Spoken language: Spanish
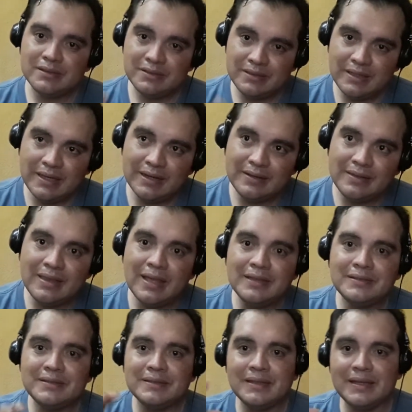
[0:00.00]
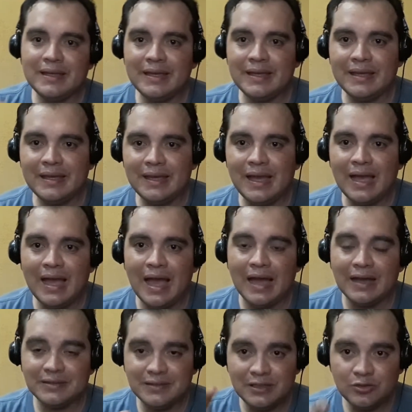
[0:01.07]
ciertas eh,
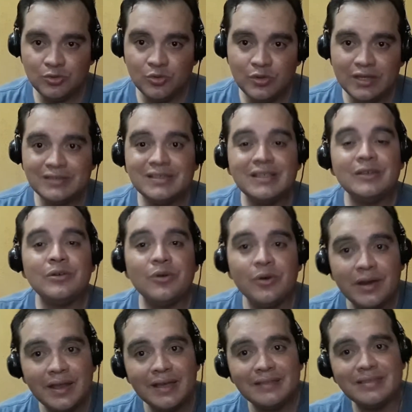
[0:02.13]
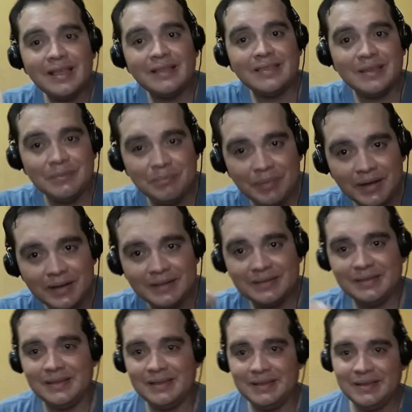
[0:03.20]
actitudes incorrectas de
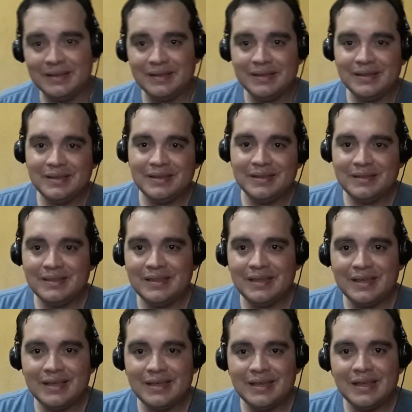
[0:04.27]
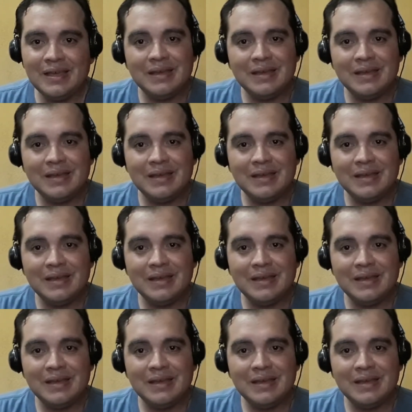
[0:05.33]
parte de